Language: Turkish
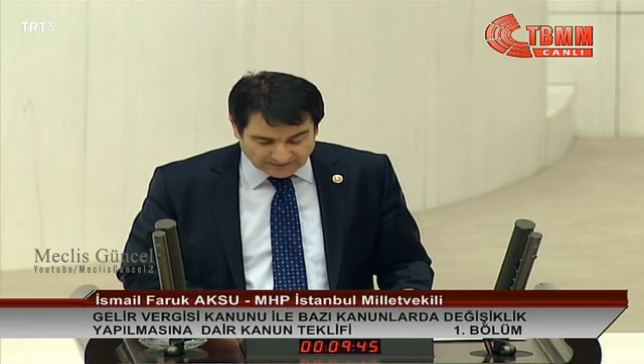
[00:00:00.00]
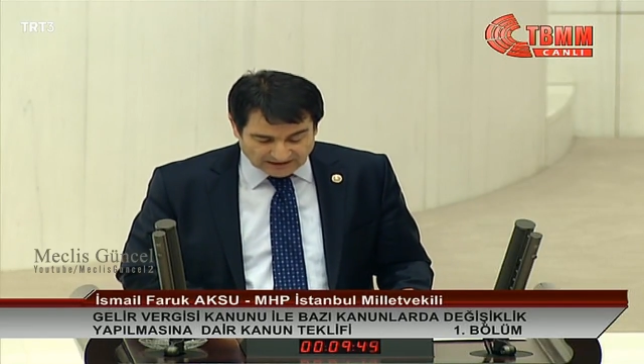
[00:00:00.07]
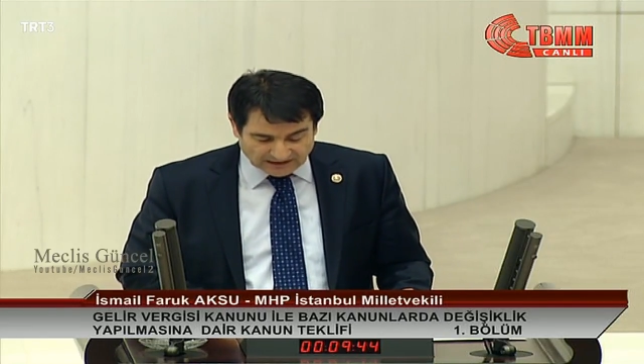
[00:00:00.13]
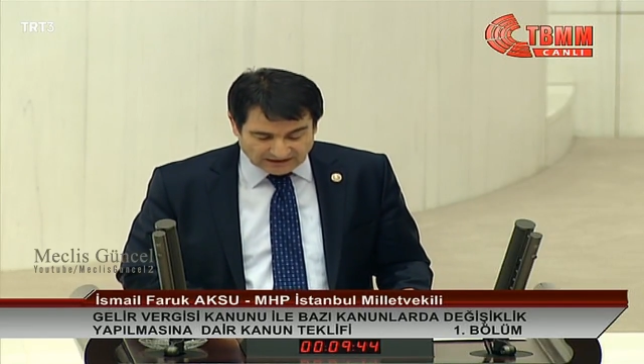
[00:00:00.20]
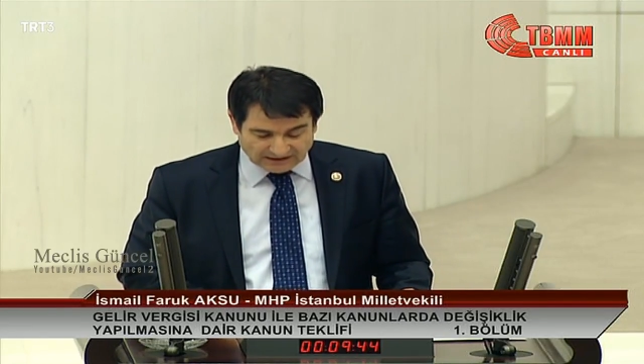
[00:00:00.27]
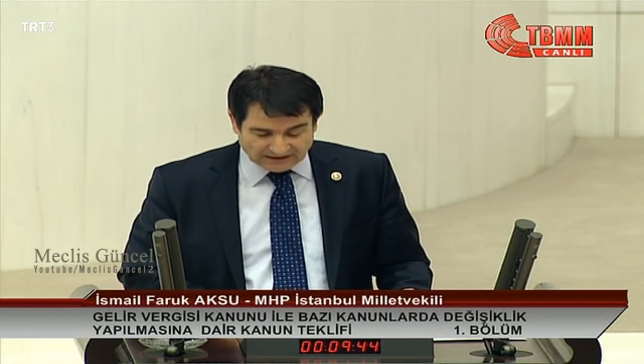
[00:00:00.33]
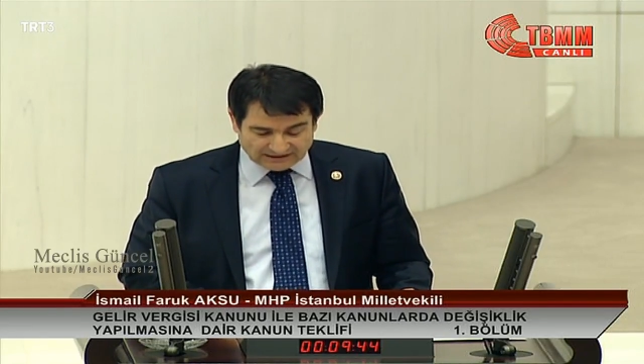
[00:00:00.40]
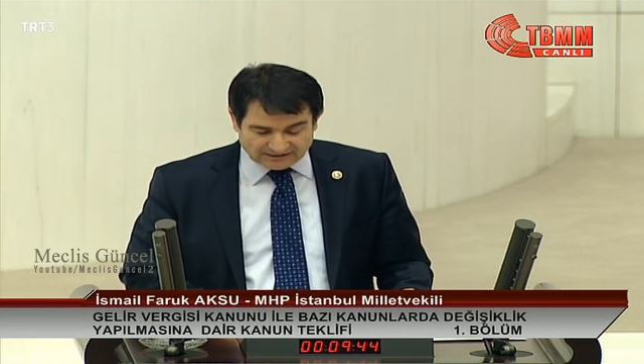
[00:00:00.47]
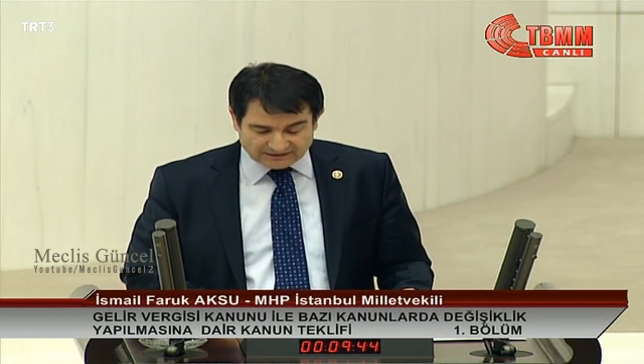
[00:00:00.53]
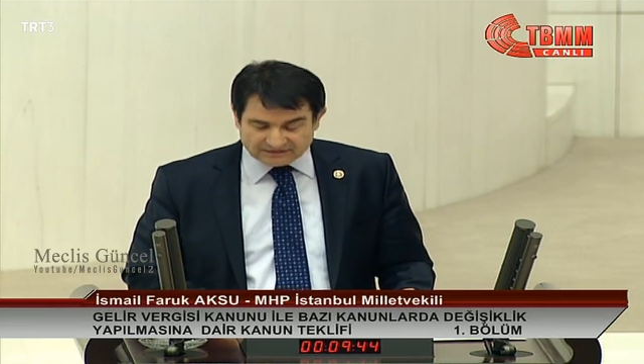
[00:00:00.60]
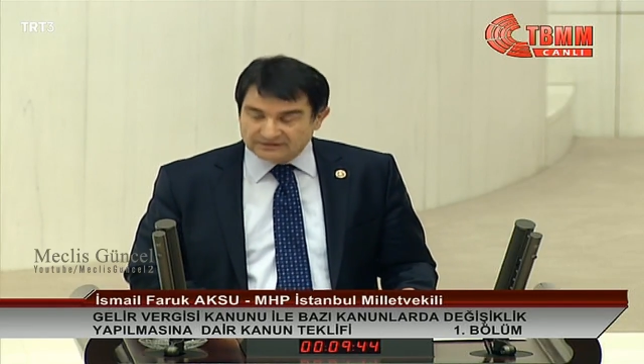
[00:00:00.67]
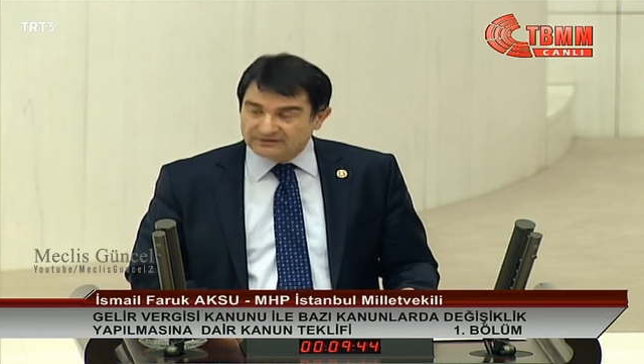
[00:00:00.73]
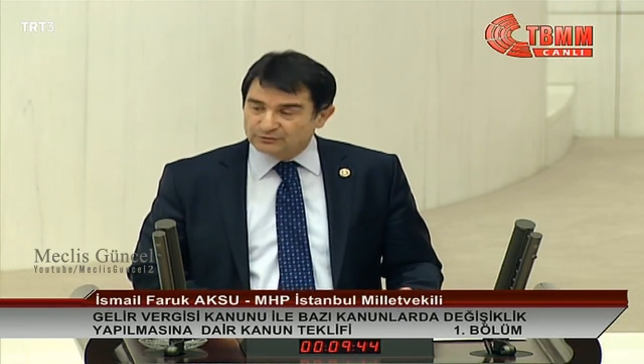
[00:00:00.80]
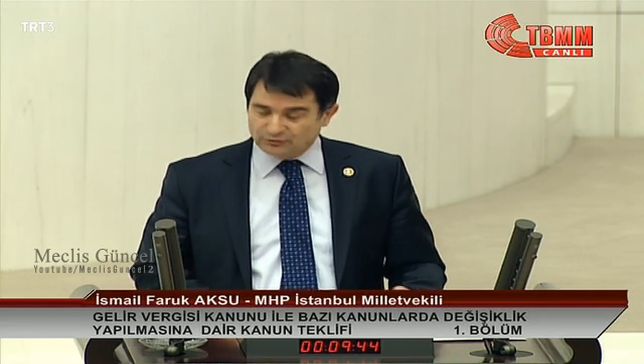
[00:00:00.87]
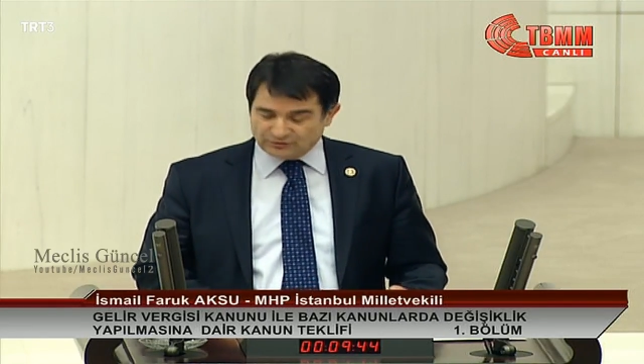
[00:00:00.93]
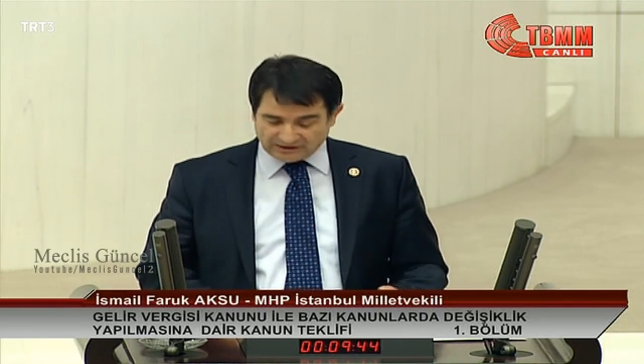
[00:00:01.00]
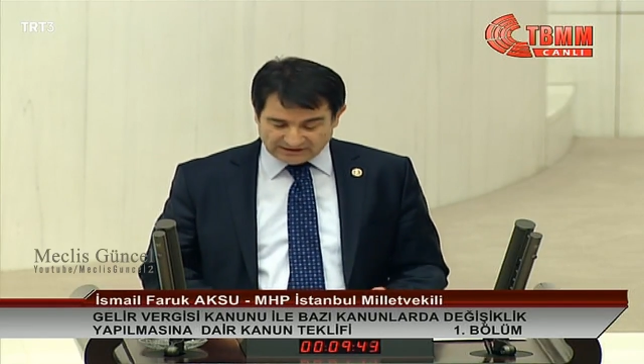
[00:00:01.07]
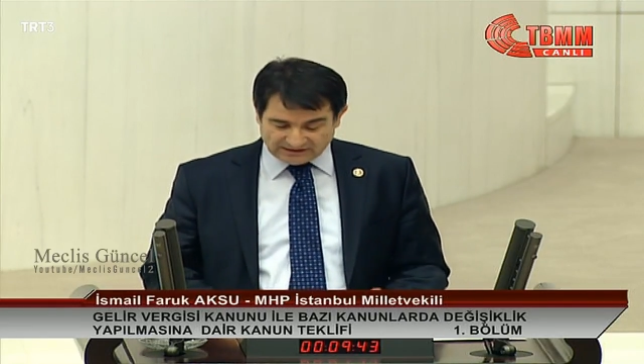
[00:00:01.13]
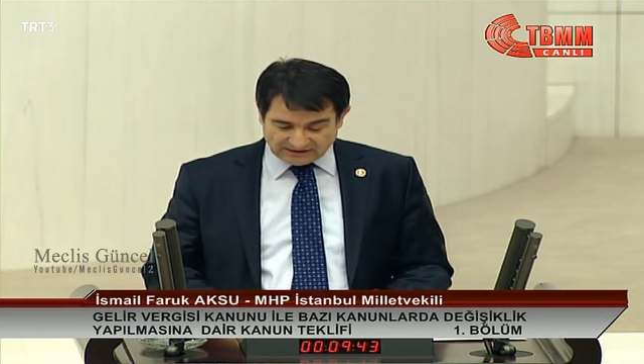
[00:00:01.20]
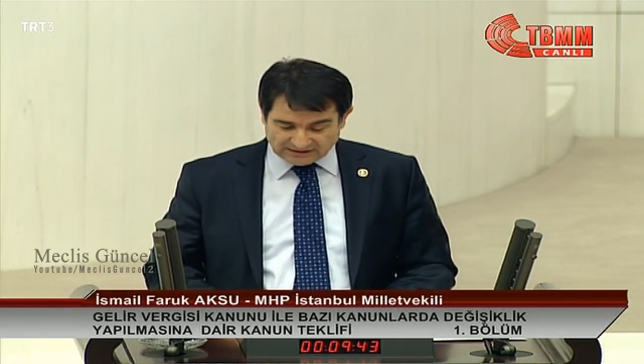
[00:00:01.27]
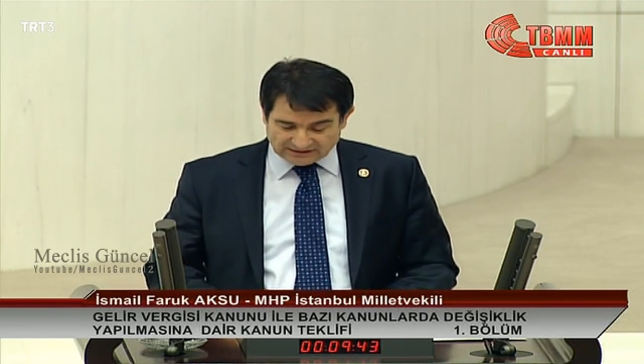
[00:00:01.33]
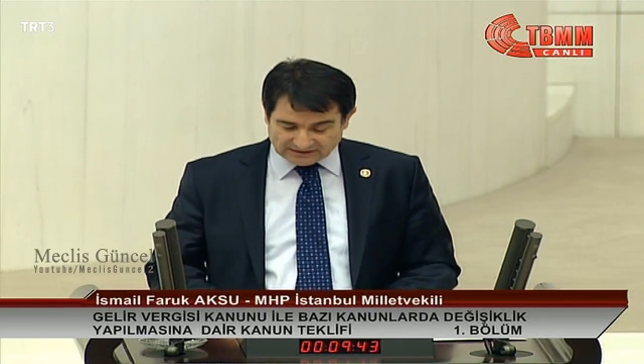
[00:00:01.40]
aylık
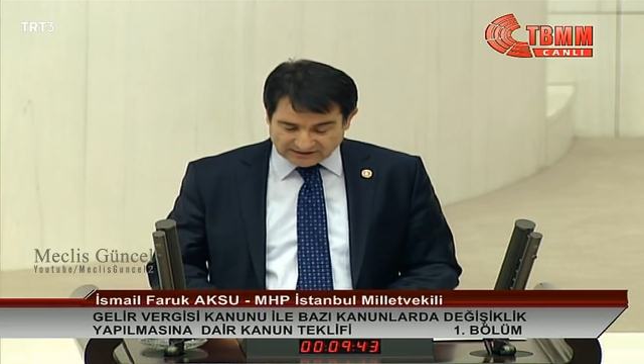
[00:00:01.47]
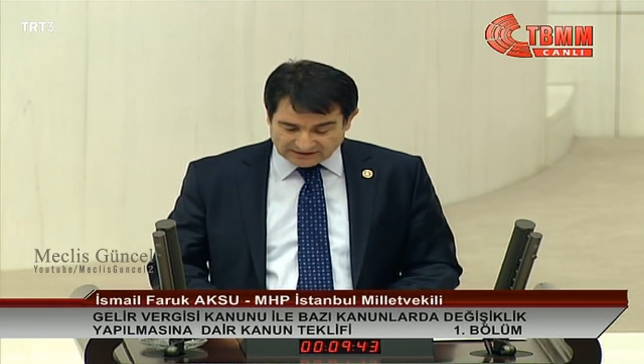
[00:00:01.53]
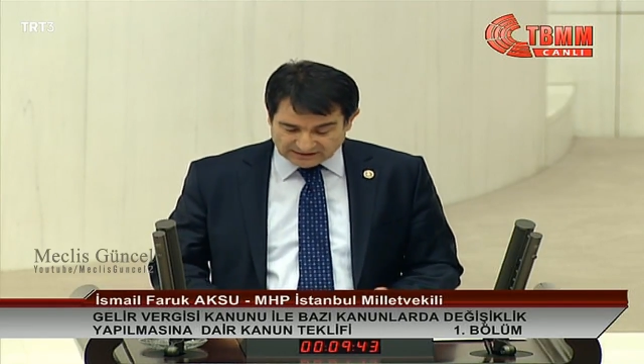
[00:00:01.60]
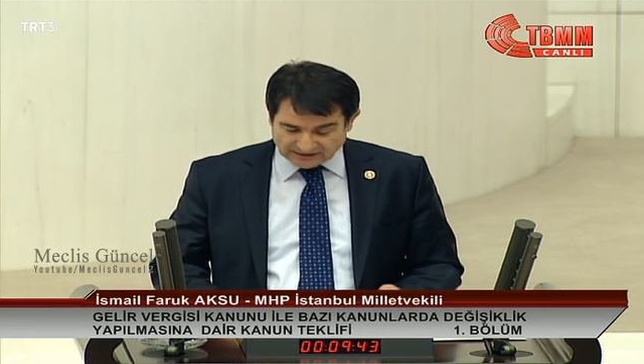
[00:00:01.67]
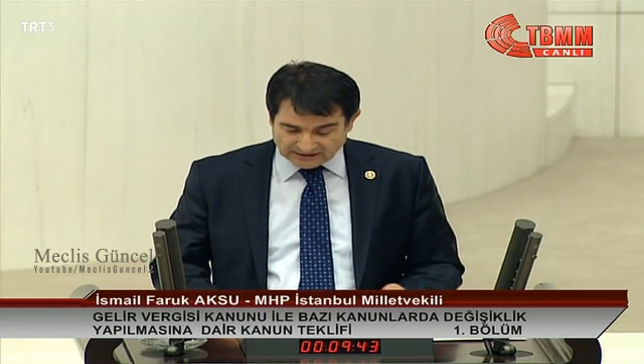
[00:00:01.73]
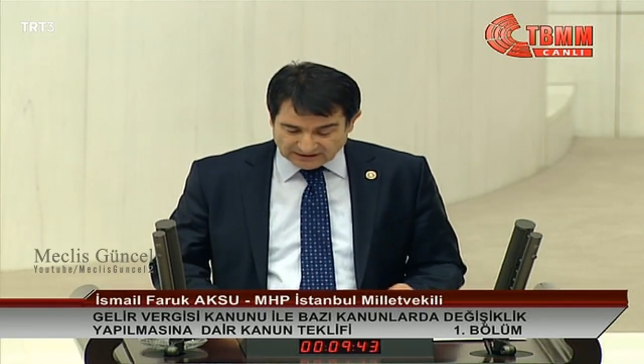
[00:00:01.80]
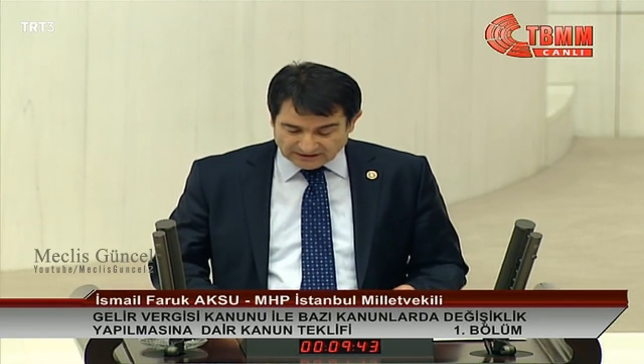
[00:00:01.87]
150 lira,